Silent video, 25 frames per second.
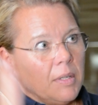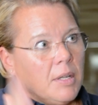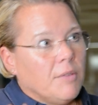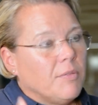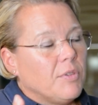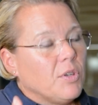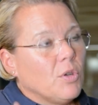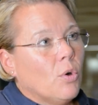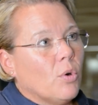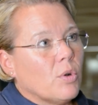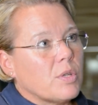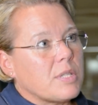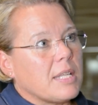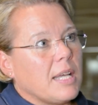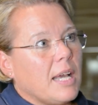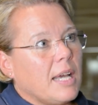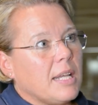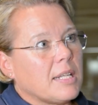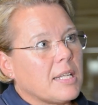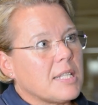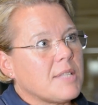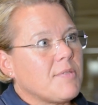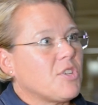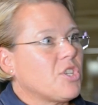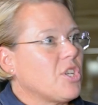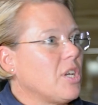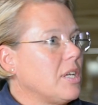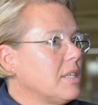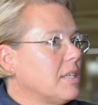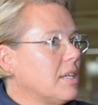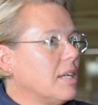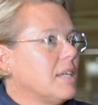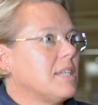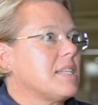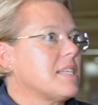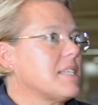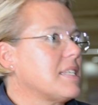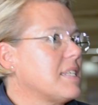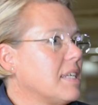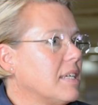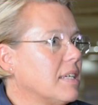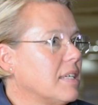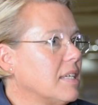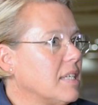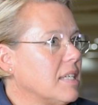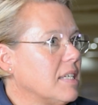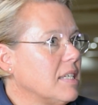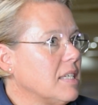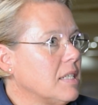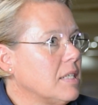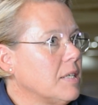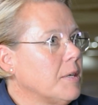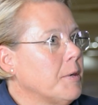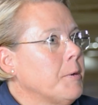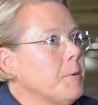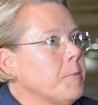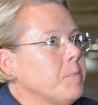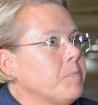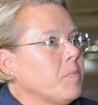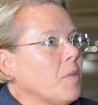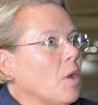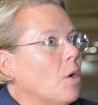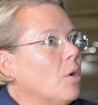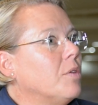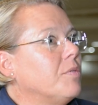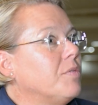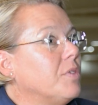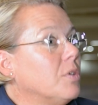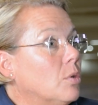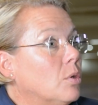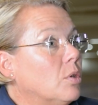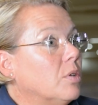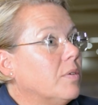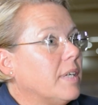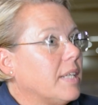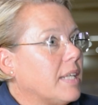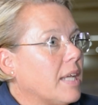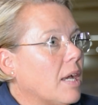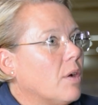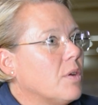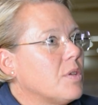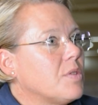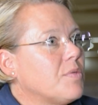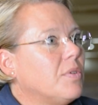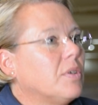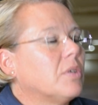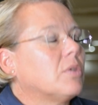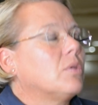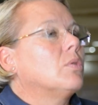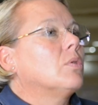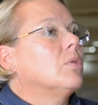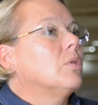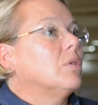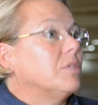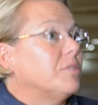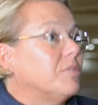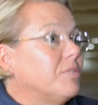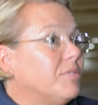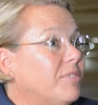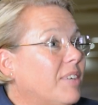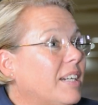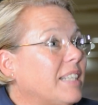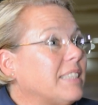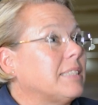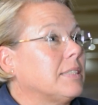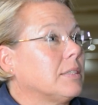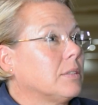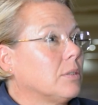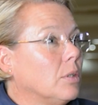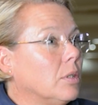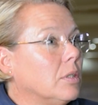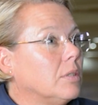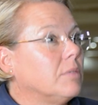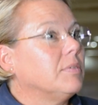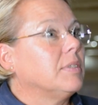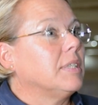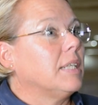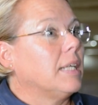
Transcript: wie hoch ist die Eintrittswahrscheinlichkeit, dass der geht und wie hoch wäre die Auswirkung und was können wir